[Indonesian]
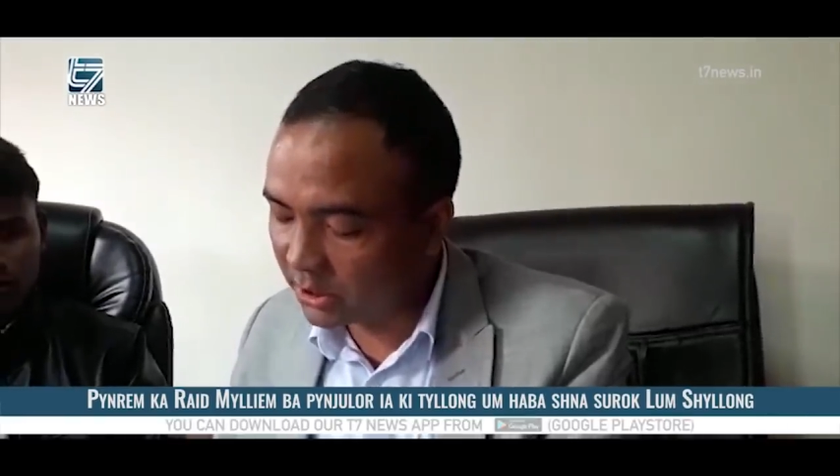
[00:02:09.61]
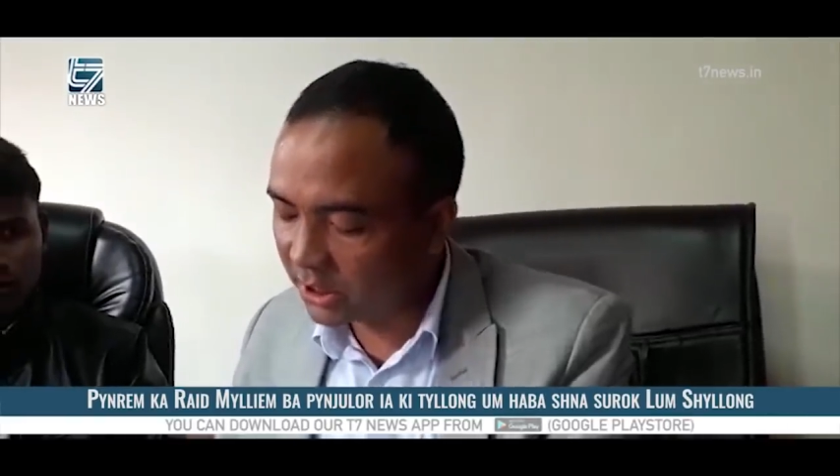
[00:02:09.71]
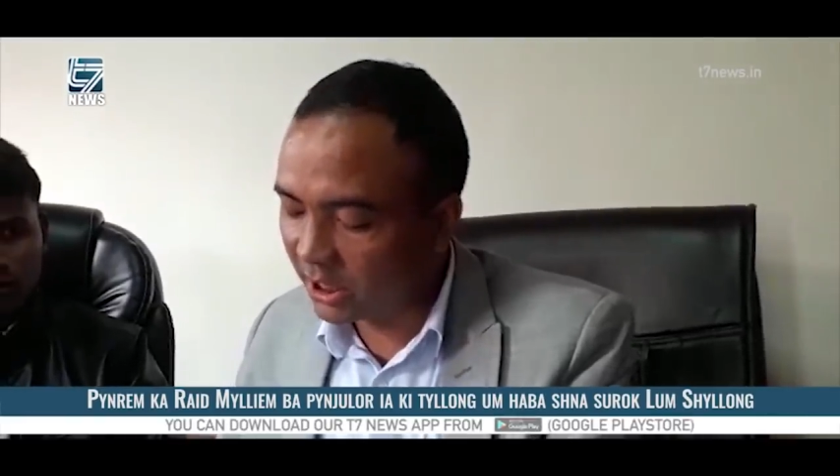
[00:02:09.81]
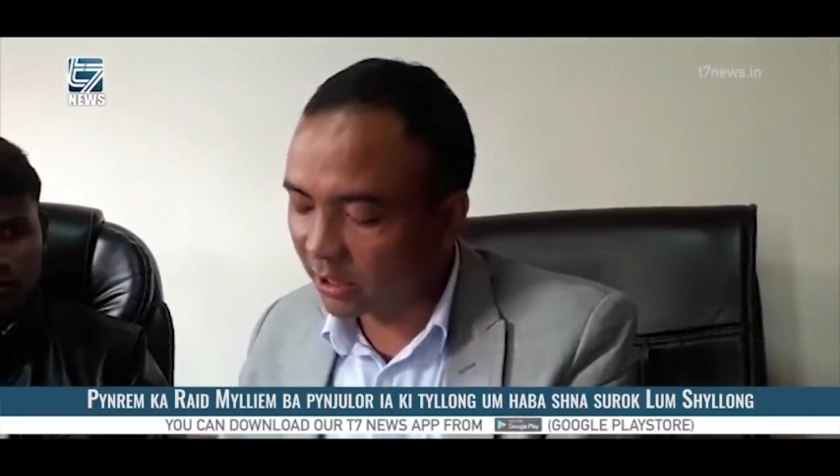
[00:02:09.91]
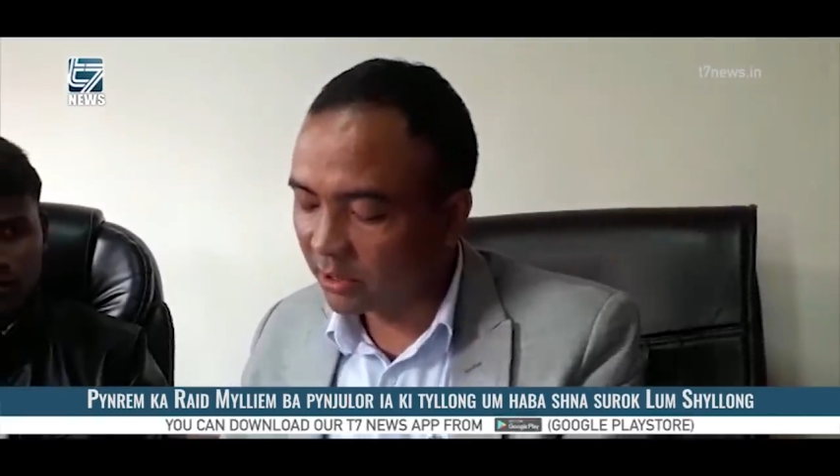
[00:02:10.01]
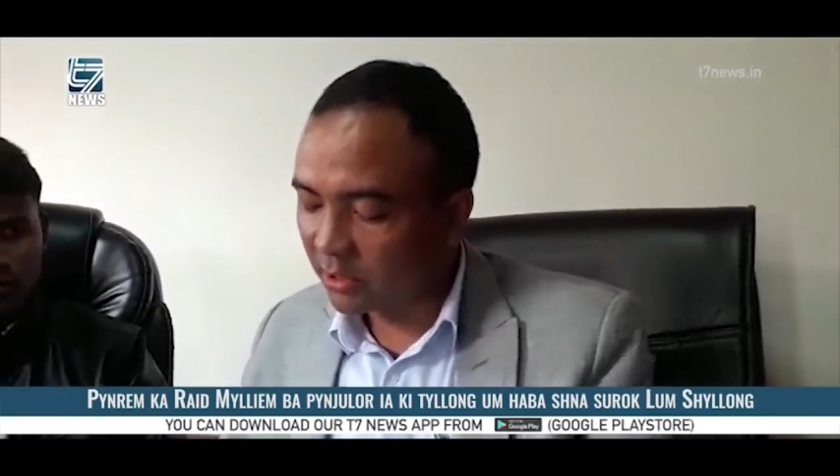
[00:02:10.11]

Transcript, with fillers: Engineer